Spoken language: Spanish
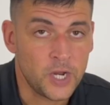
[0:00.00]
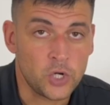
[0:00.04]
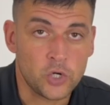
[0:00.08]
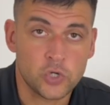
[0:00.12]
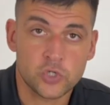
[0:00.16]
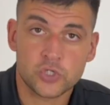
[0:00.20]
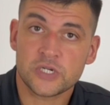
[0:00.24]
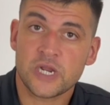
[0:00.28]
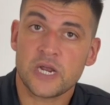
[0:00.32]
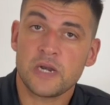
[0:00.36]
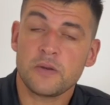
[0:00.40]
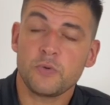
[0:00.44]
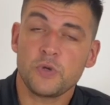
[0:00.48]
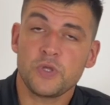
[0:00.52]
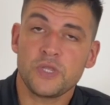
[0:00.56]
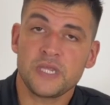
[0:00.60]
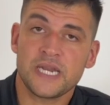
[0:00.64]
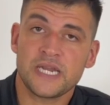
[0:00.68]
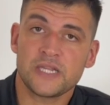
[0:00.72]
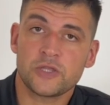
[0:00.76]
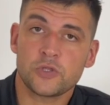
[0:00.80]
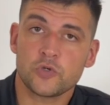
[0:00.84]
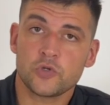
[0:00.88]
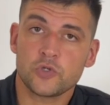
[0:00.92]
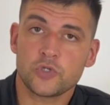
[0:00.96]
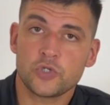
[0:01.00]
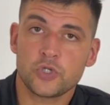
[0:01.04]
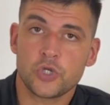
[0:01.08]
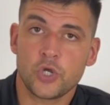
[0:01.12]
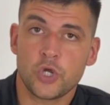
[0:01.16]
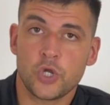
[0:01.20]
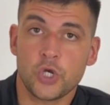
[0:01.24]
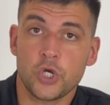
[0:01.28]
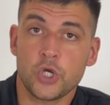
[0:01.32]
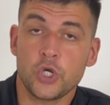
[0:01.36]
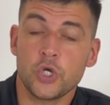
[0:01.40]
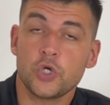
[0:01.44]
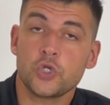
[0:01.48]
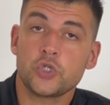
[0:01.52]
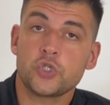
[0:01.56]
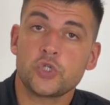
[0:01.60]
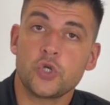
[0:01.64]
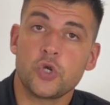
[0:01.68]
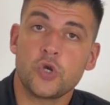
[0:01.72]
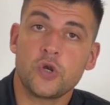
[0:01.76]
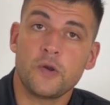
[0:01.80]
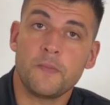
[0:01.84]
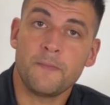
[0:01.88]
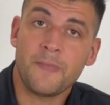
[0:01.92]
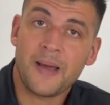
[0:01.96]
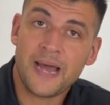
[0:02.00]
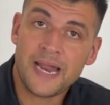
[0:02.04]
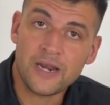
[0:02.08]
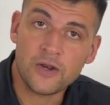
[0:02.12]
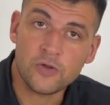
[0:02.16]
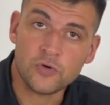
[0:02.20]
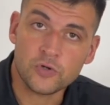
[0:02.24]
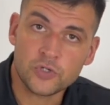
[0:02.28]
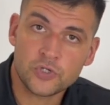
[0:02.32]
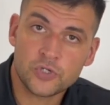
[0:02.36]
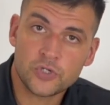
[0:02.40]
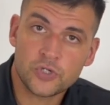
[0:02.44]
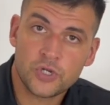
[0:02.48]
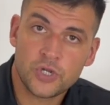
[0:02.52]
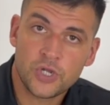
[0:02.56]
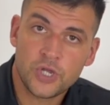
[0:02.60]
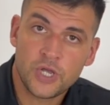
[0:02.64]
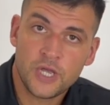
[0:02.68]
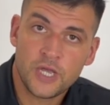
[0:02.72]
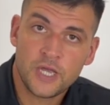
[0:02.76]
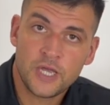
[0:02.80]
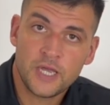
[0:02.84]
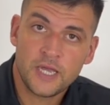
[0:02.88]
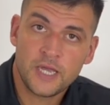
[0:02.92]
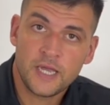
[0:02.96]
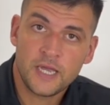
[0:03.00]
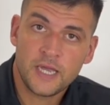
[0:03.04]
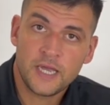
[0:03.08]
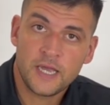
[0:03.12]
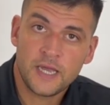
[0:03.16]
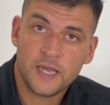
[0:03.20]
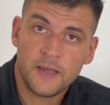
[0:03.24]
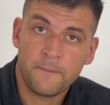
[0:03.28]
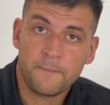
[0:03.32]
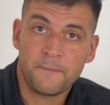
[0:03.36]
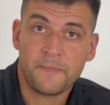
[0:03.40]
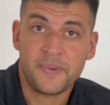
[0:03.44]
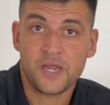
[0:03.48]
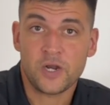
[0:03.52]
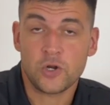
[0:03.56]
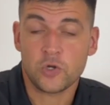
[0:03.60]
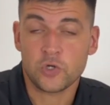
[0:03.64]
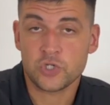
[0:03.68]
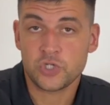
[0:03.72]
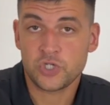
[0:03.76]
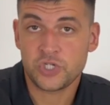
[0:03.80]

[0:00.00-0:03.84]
Los carbohidratos no son malos, pero